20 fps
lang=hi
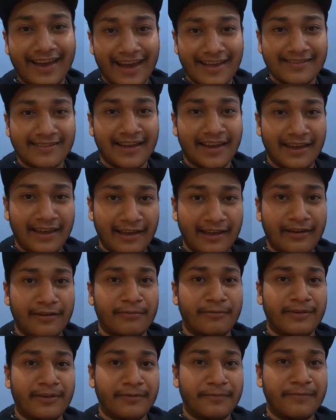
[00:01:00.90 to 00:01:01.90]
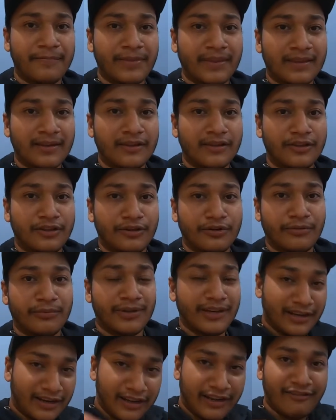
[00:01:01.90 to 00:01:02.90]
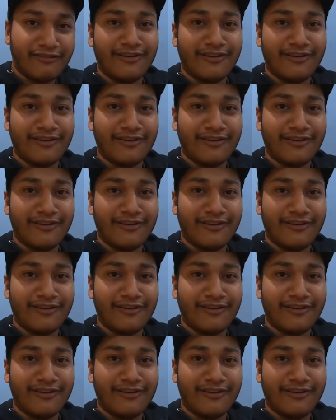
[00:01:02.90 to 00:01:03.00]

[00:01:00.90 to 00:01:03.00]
कैसा है अभी तो बने रही